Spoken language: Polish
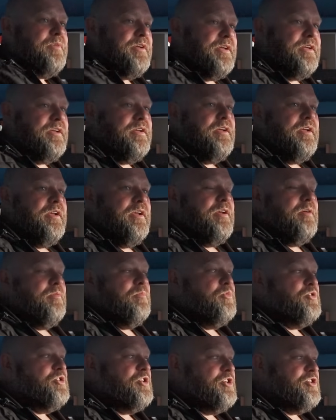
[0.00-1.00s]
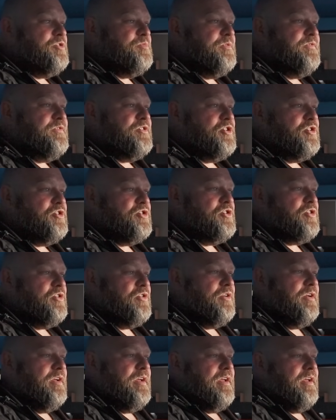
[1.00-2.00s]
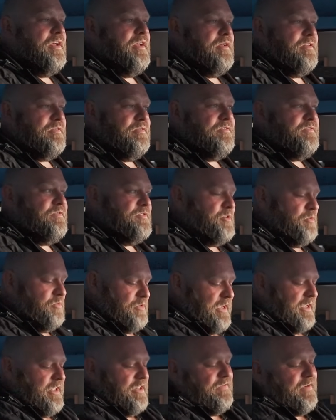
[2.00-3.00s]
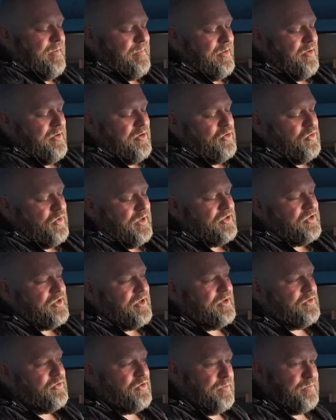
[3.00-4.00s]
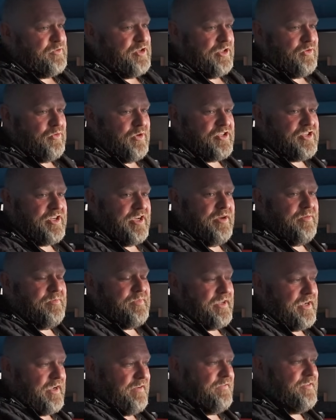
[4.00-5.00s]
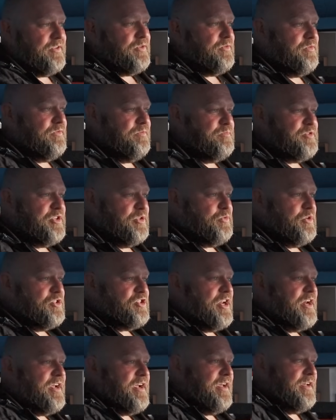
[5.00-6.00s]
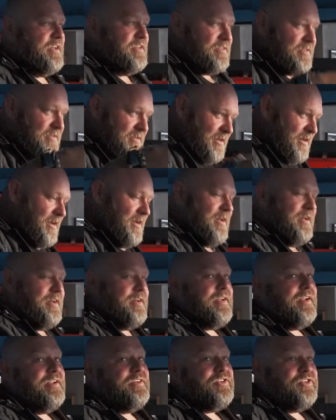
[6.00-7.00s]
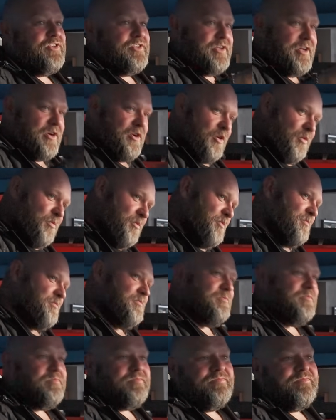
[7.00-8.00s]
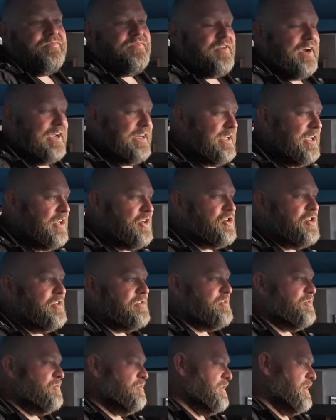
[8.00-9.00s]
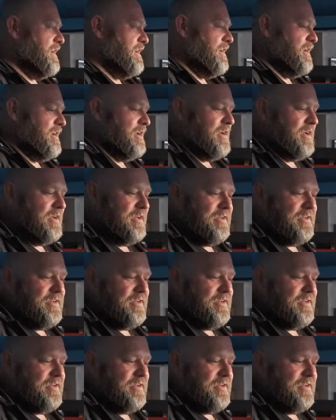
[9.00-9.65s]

a my musieliśmy wziąć to są takie dwa małe kółeczka, które przetłaczają, taka wy... przetłaczarka jest, kręci się kolbą, fajniejsze są na,